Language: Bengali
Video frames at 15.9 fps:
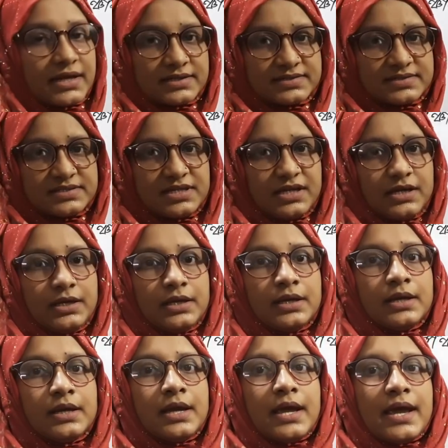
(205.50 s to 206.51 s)
এক্সটি
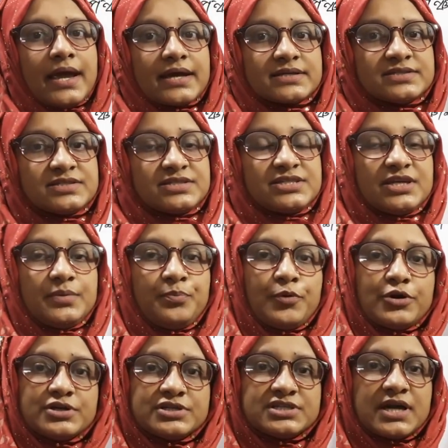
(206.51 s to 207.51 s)
এক্সটি
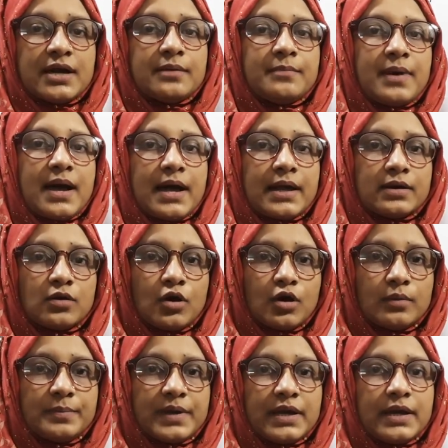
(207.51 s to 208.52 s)
পয়সার মান
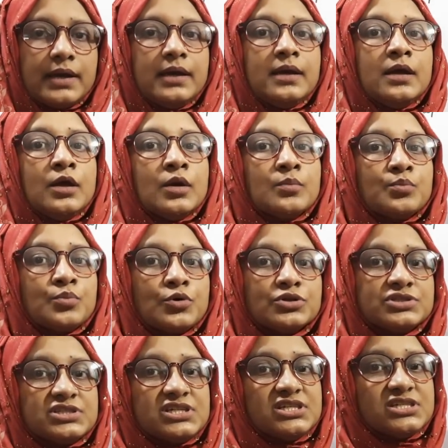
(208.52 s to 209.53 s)
হবে
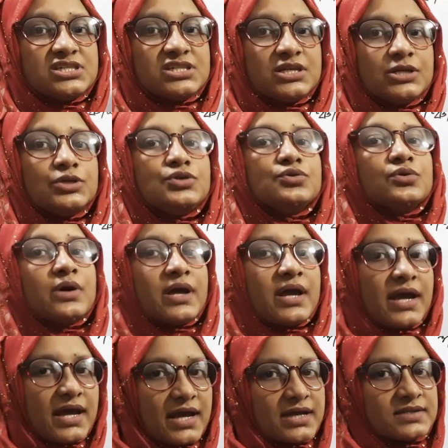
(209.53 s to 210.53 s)
পঁচিশ ইন্টু
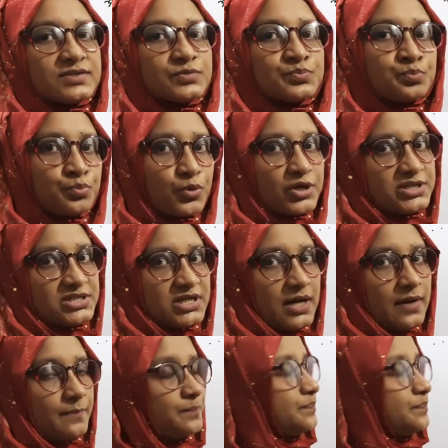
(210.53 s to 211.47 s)
এক্স পয়সা